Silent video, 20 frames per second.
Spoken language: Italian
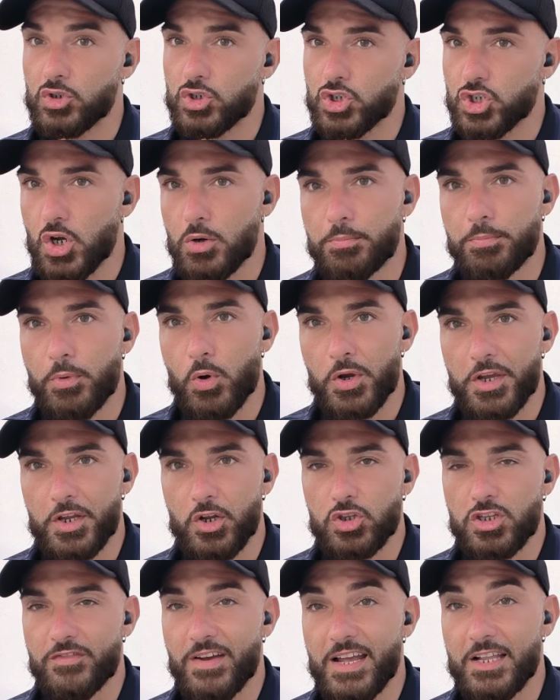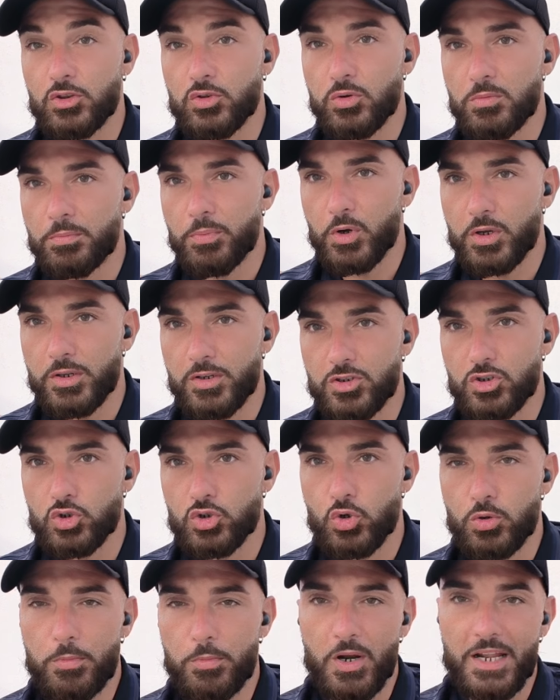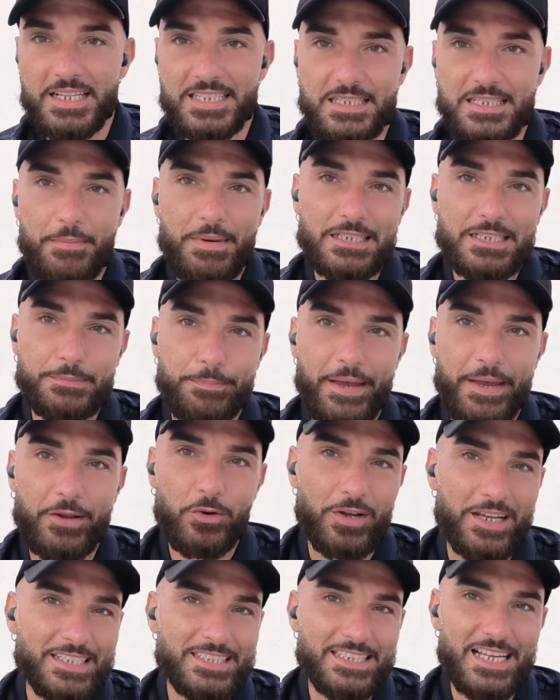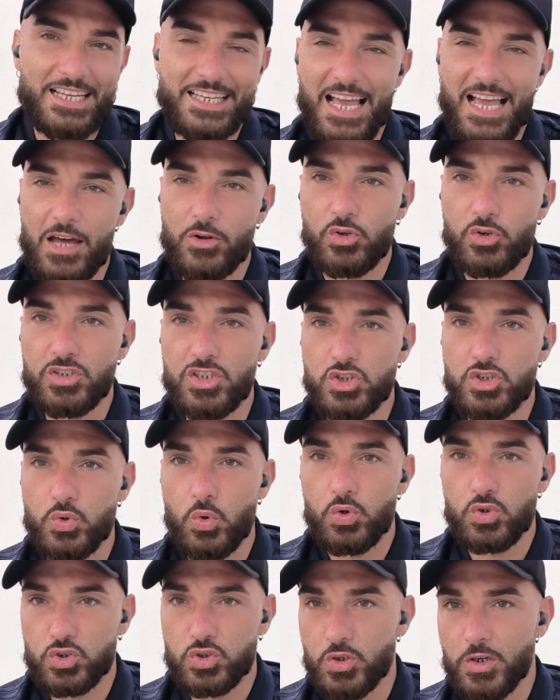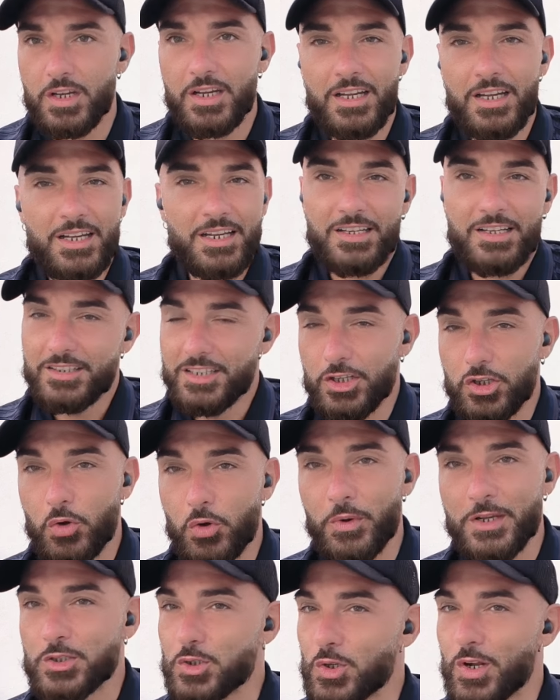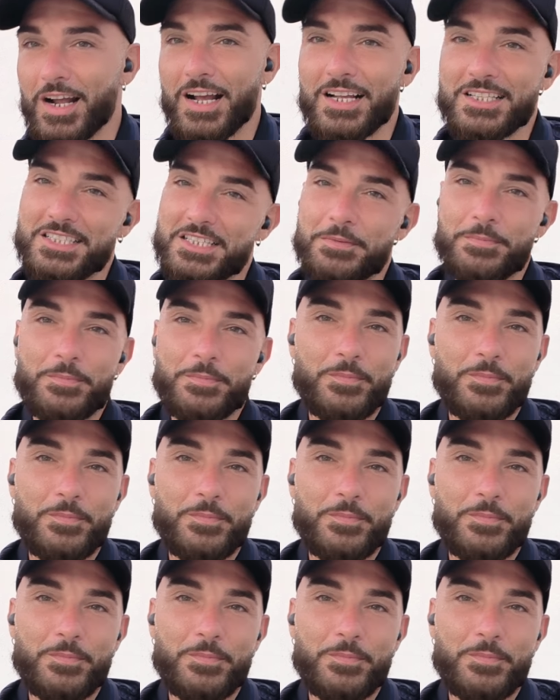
c'è un pochino di vento, un pochino di turbolenza, ma spero che sia chiaro il discorso. Detto questo, ragazzi,